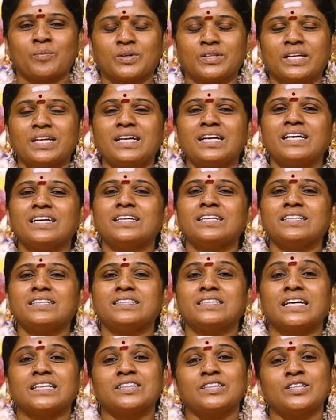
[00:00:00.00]
முதல்ல
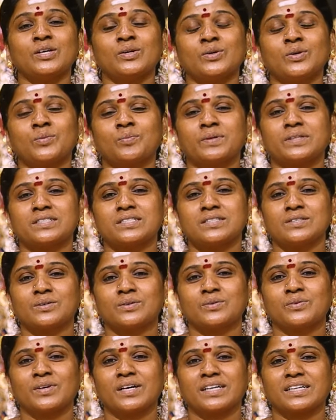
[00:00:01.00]
நந்தகோபரை
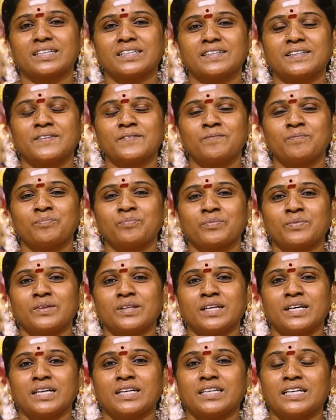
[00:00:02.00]
சொல்லுவாங்க
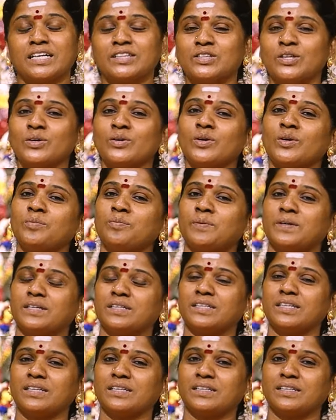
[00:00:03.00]

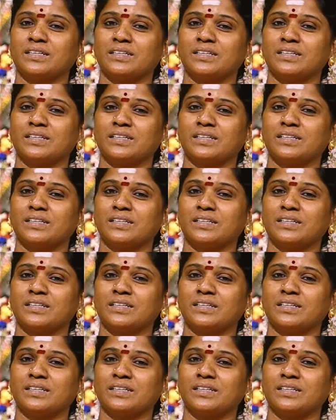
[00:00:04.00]
நந்தகோபர்